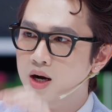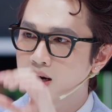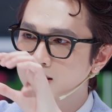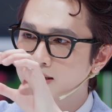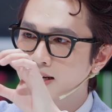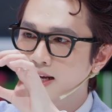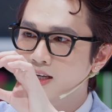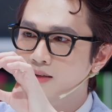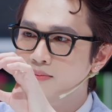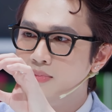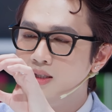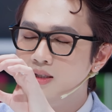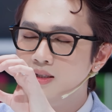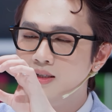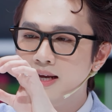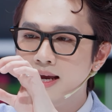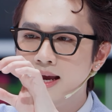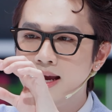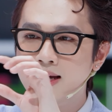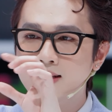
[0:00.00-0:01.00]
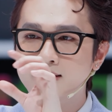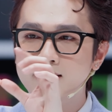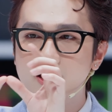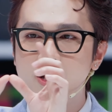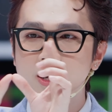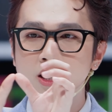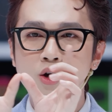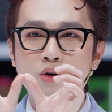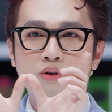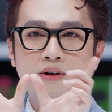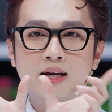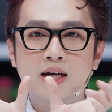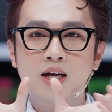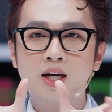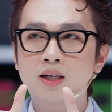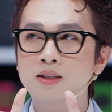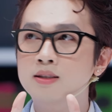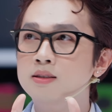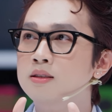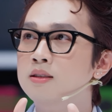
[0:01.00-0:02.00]
bự này mình ràng đều ra
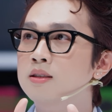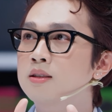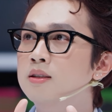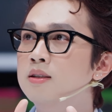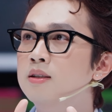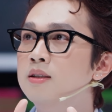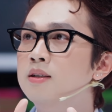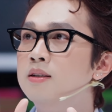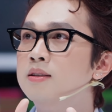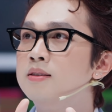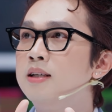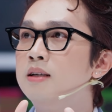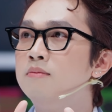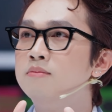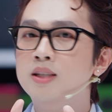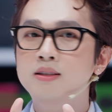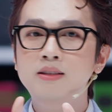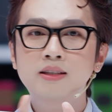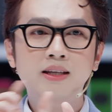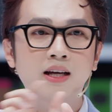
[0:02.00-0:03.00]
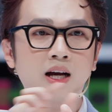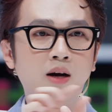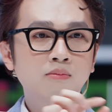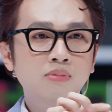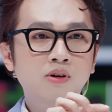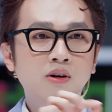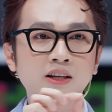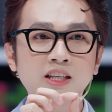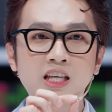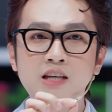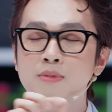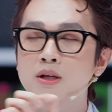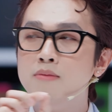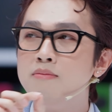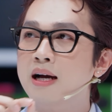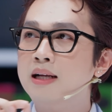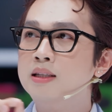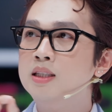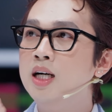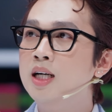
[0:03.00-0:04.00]
hết xong tự nhiên không có cái gì mình
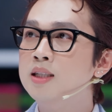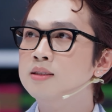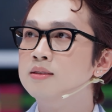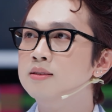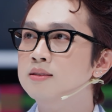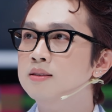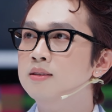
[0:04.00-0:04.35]
mạnh hết